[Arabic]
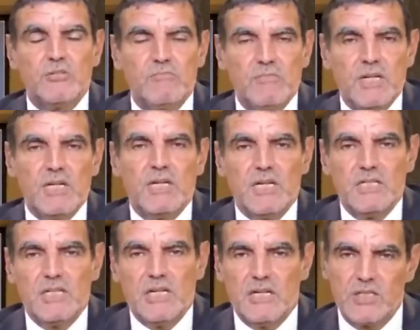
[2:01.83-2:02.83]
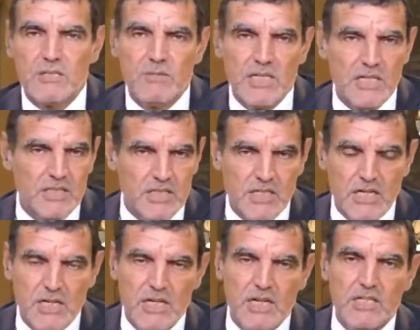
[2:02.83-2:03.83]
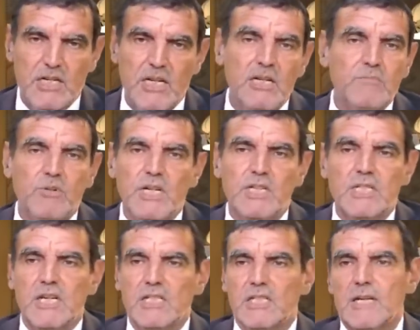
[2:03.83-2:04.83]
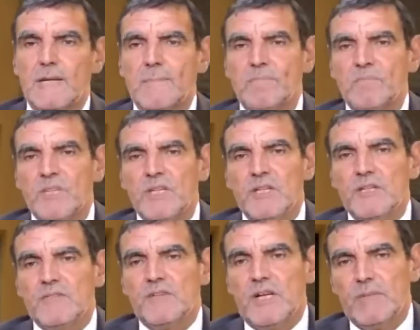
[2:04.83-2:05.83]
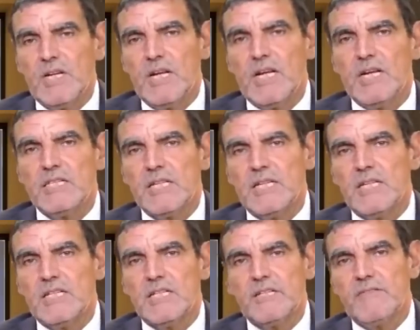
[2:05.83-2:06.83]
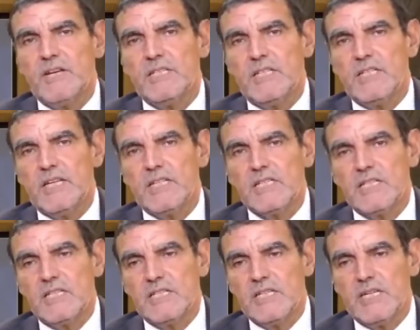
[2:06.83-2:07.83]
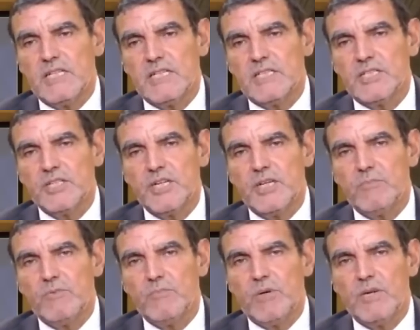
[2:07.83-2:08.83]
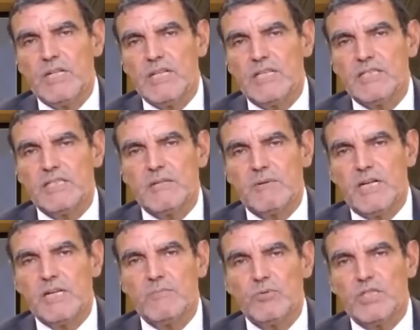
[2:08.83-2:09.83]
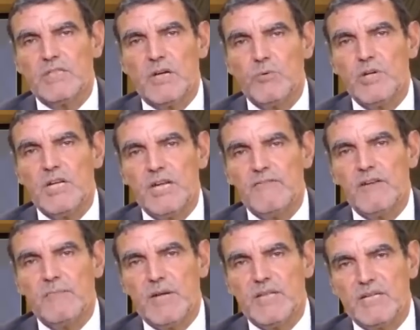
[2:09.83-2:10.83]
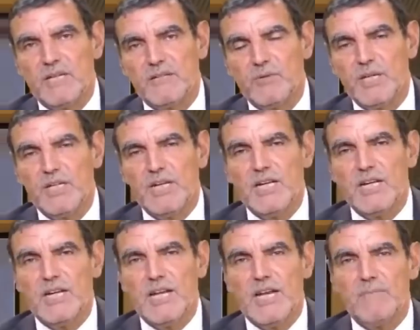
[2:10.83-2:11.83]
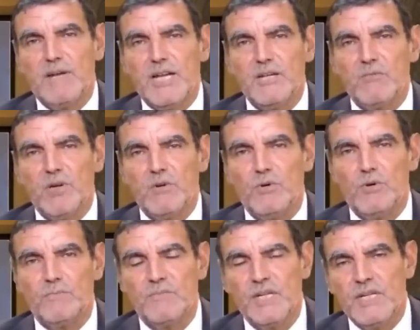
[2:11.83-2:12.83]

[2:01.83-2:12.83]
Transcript: ثم هذه الانزيمات لا تصل الى هذا اللحم ويتعطل فمن الأحسن أن يتفادى الناس يعني أن يتجنبوا المواد التي تبقى لمدة طويلة في المعدة وهي الألبان واللحوم